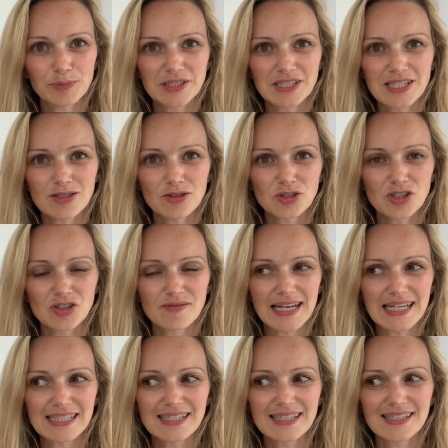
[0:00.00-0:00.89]

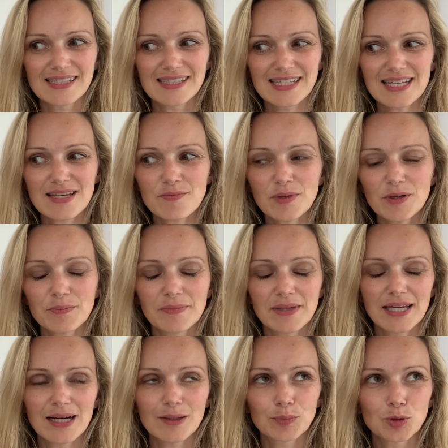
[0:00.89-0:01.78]
beziehungsweise dass immer
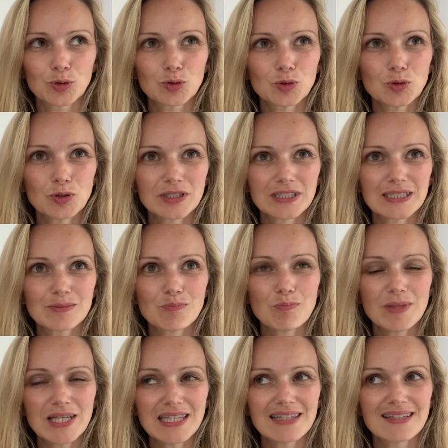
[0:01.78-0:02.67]
mehr Produkte
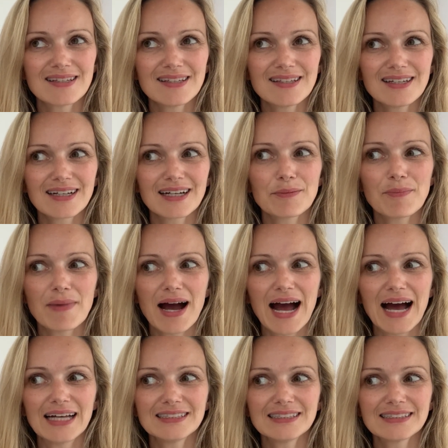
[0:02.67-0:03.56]
mit ihrem
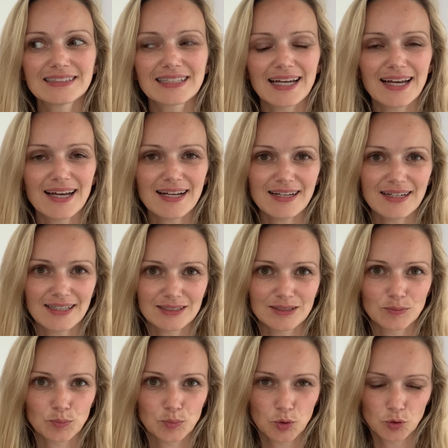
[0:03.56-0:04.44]
Anteil
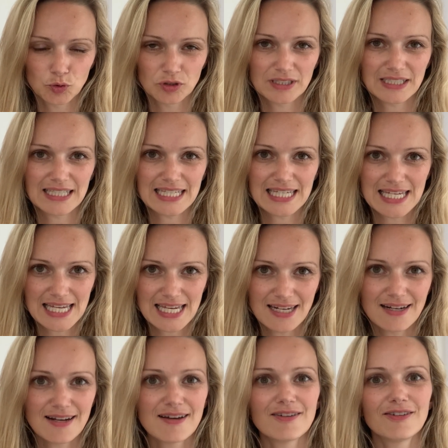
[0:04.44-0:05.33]
an
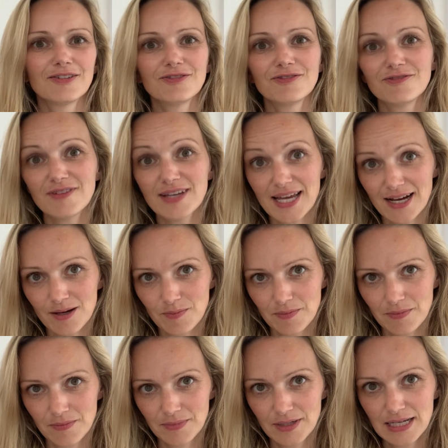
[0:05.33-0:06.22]
Protein
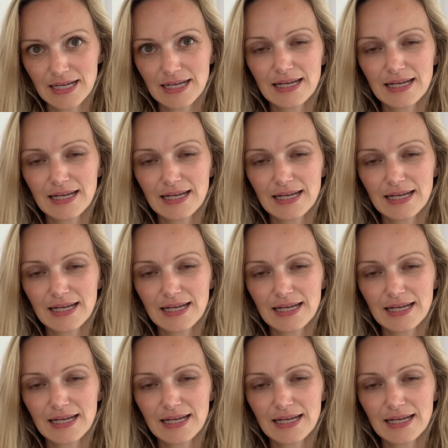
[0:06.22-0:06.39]
werben.